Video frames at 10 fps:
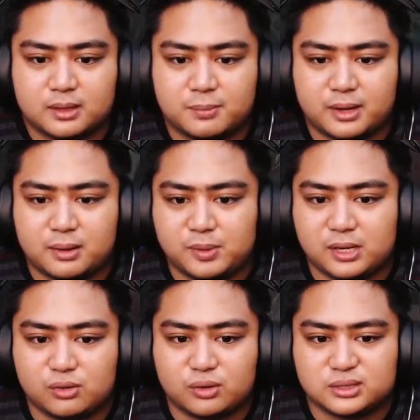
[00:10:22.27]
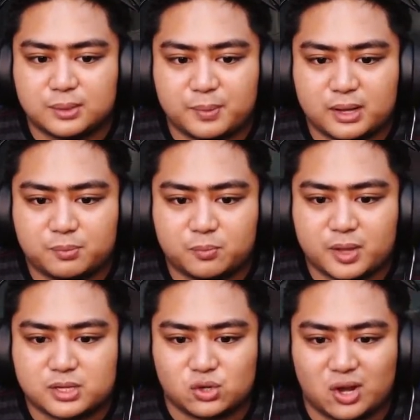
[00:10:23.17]
Parang feeling ko guys,
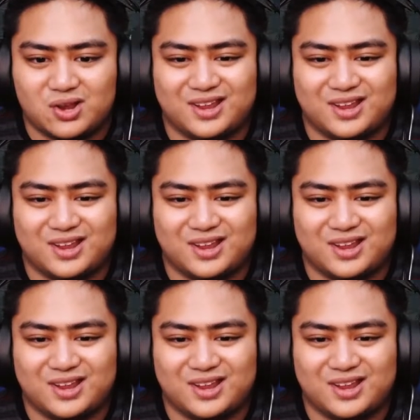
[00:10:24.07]
napaka-professional.